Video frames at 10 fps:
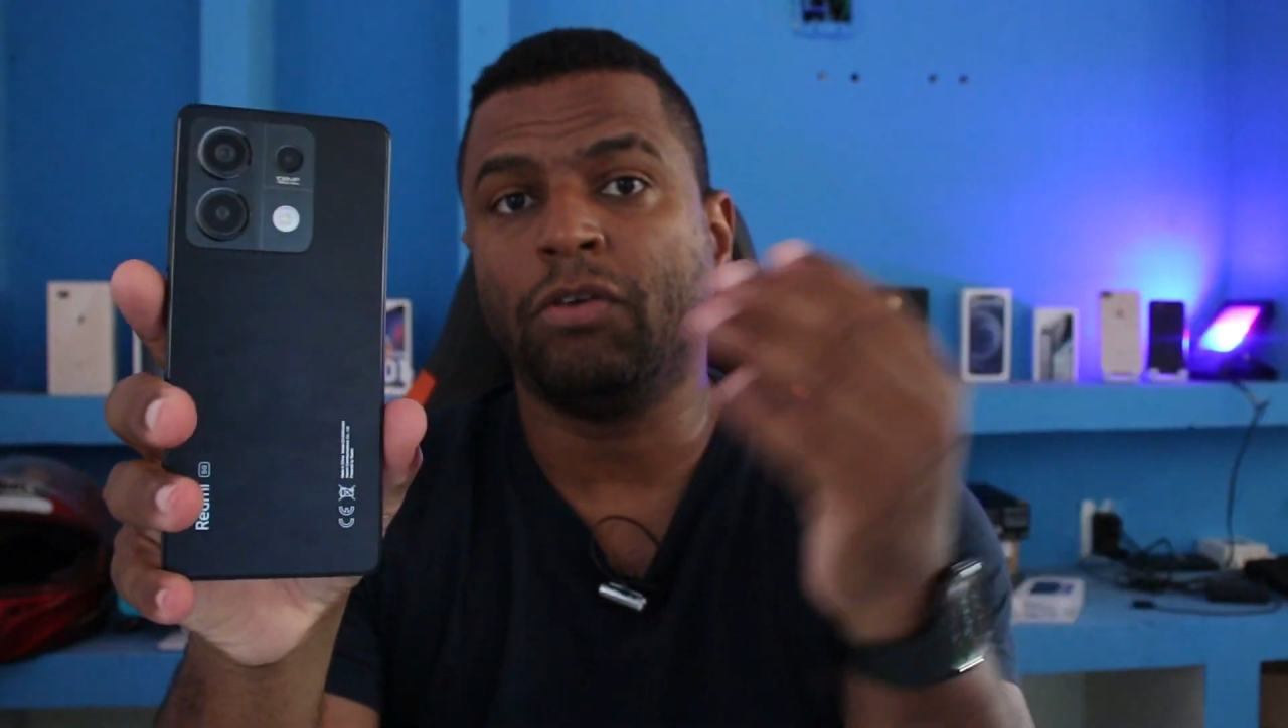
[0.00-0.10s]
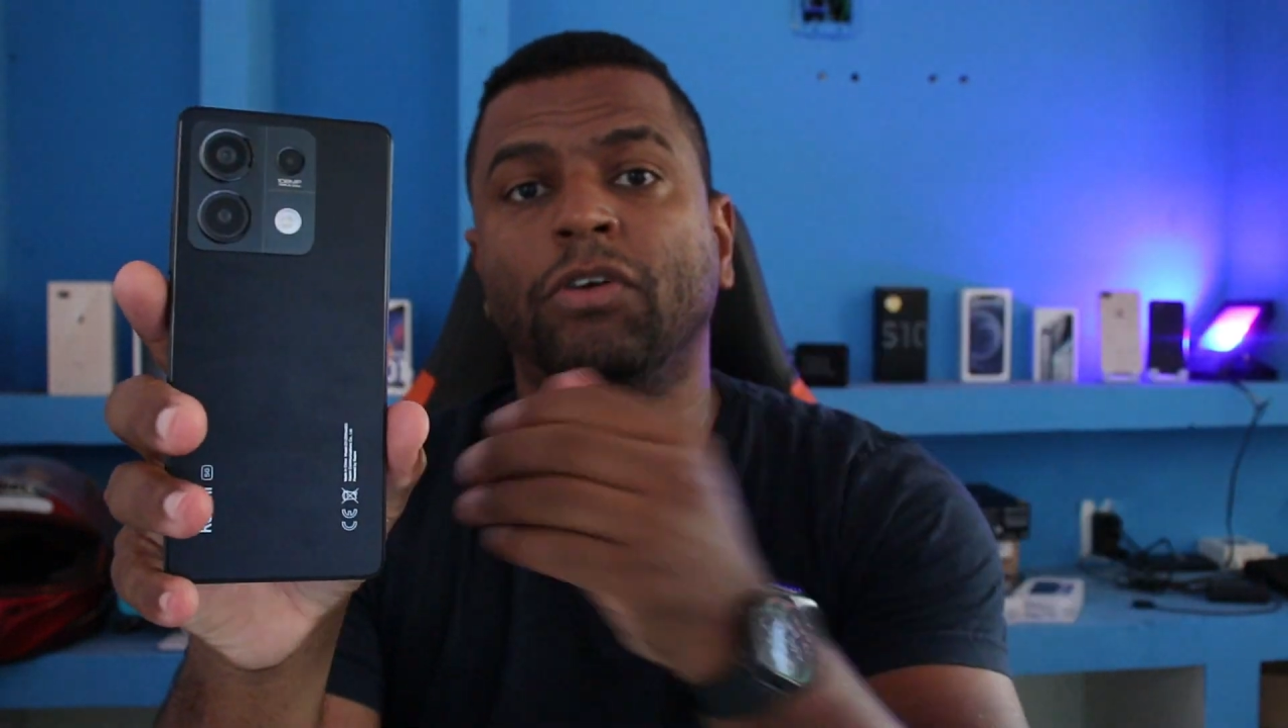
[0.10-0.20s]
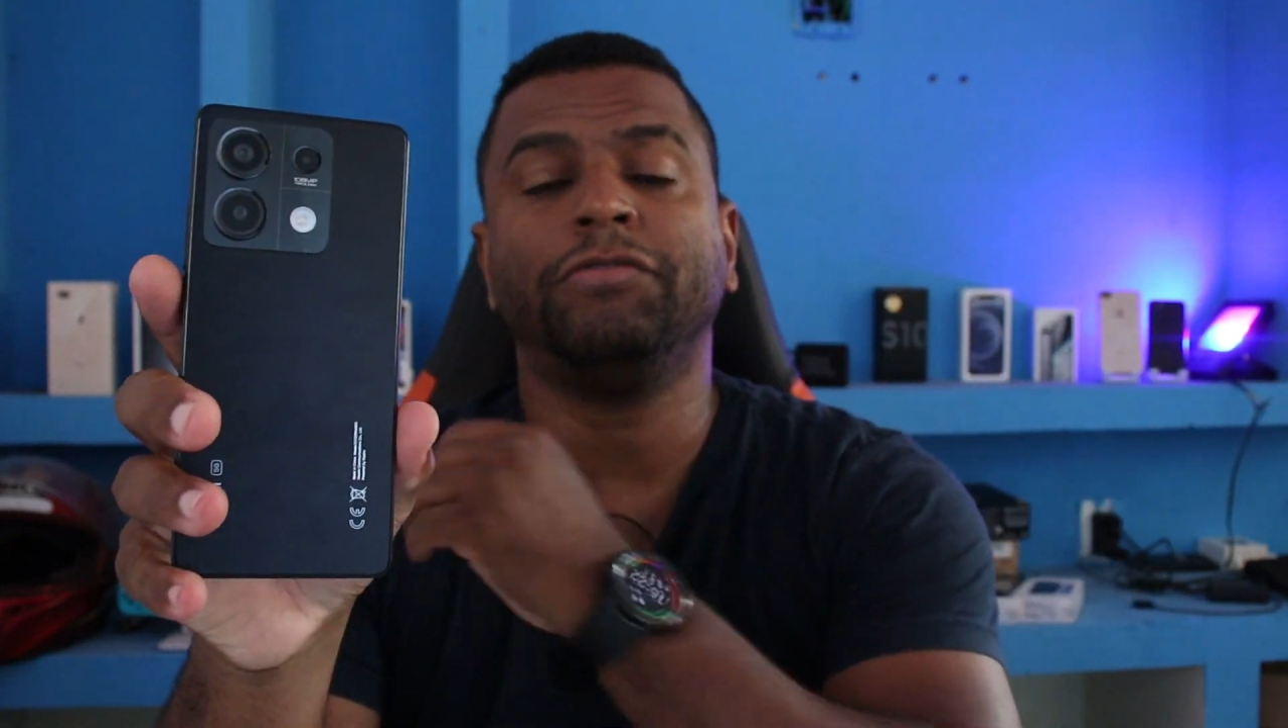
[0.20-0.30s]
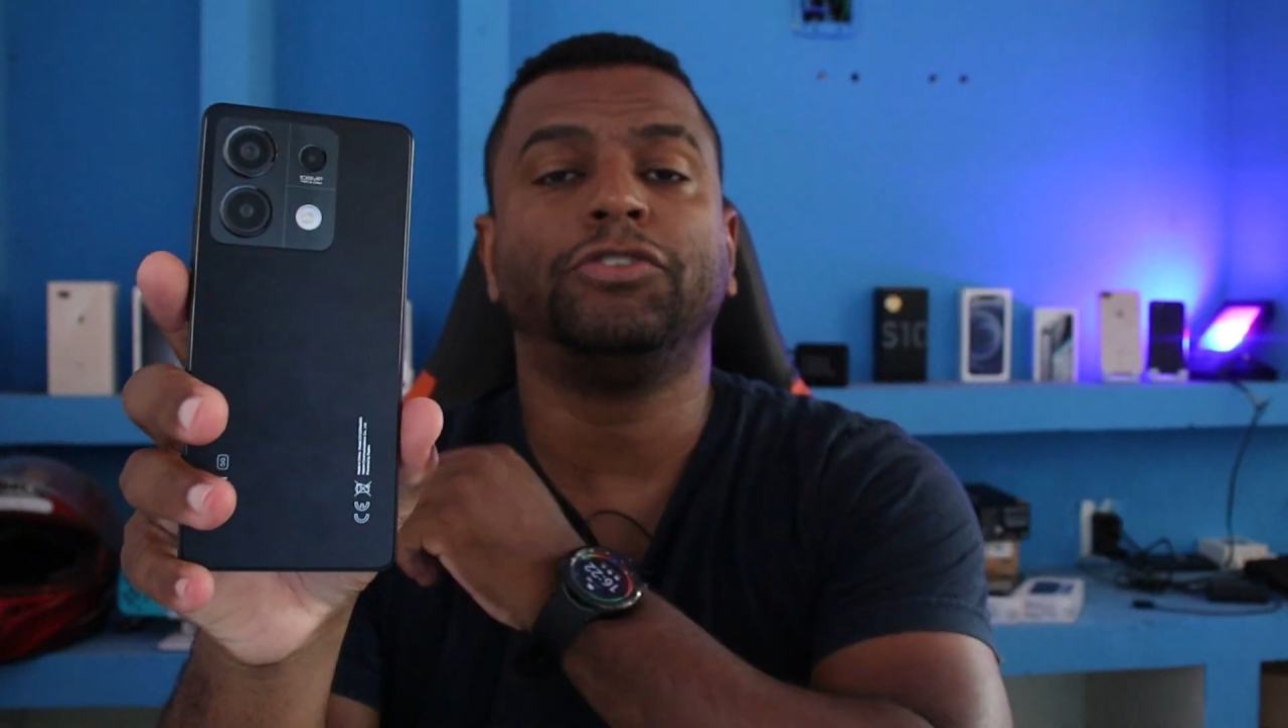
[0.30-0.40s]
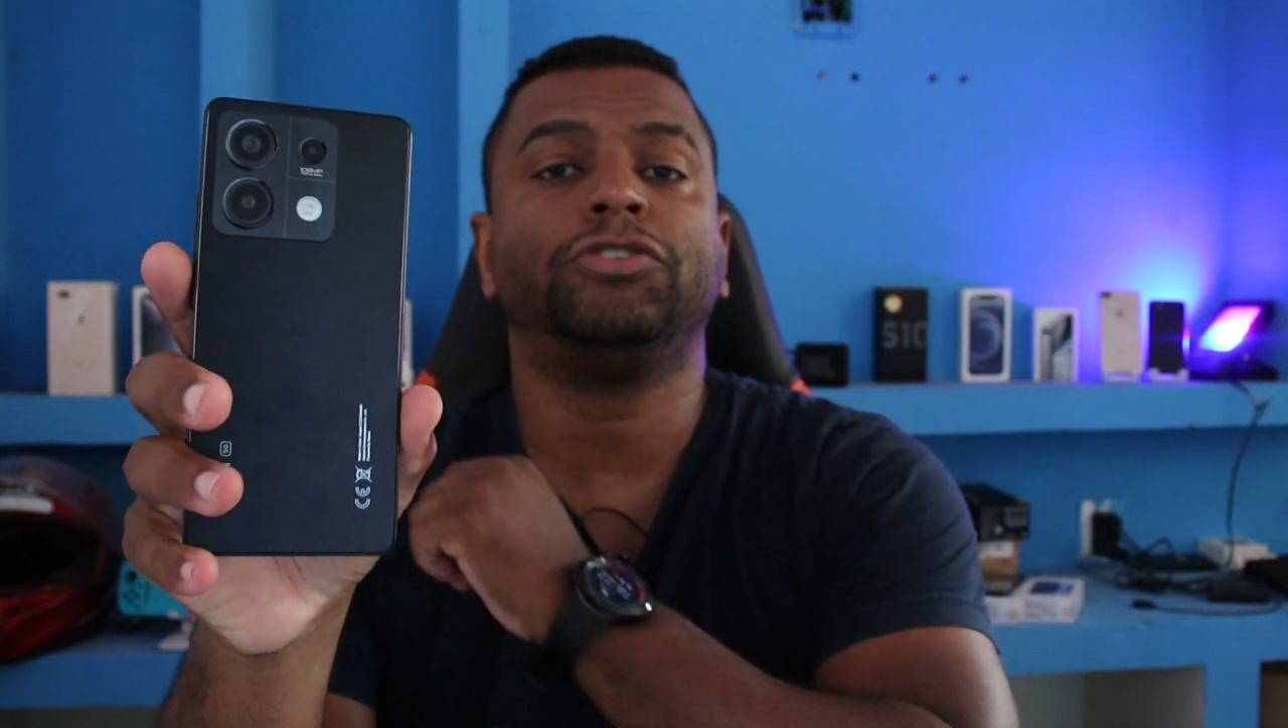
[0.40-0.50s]

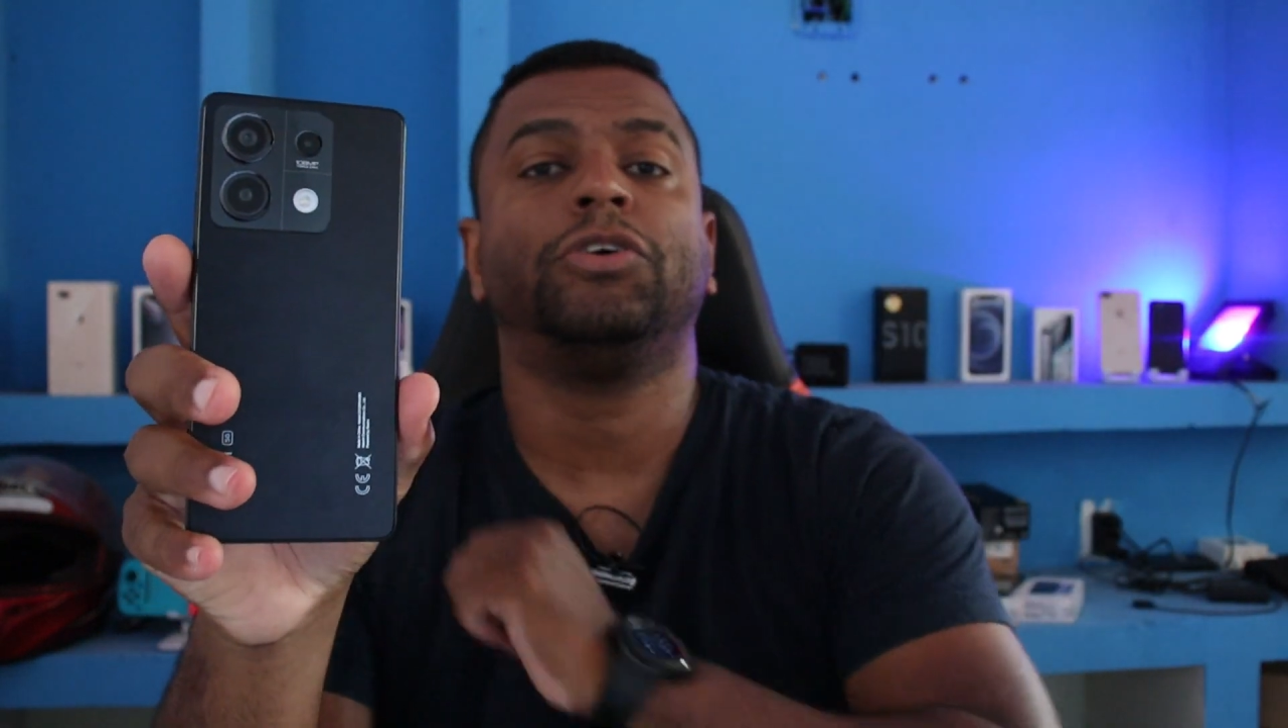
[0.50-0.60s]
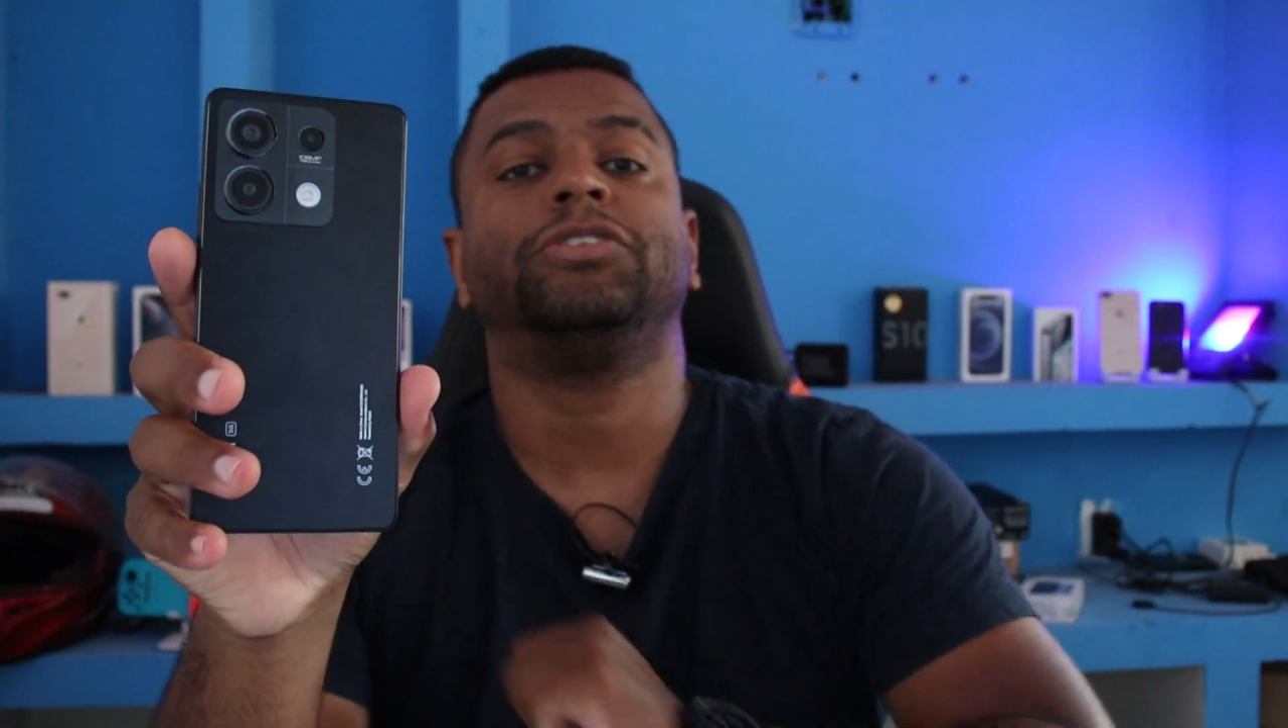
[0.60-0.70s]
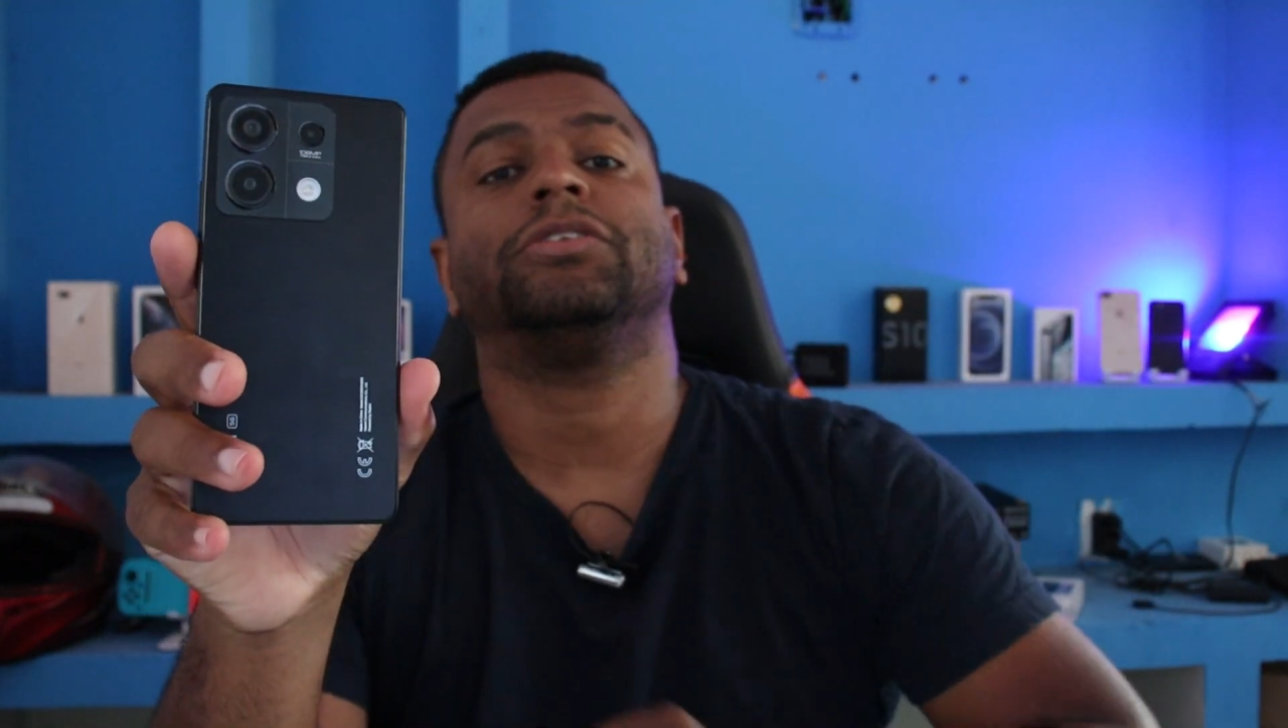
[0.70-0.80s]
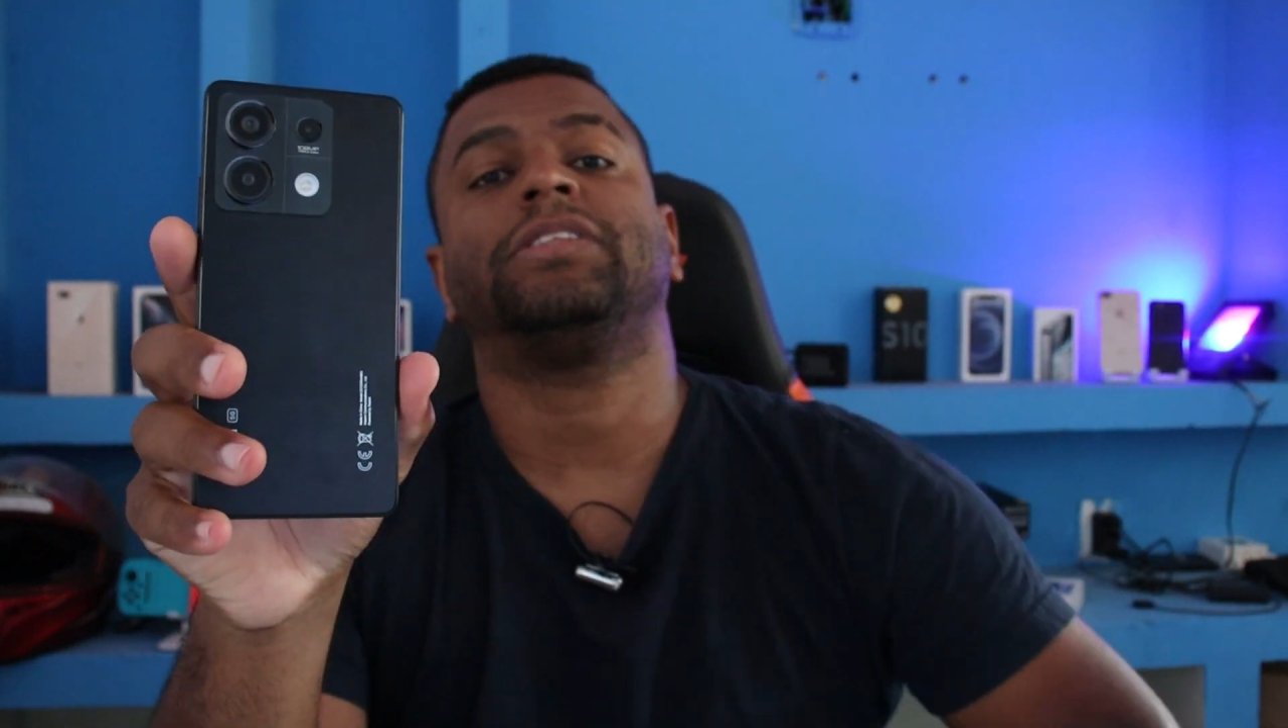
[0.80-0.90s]
no vídeo de hoje eu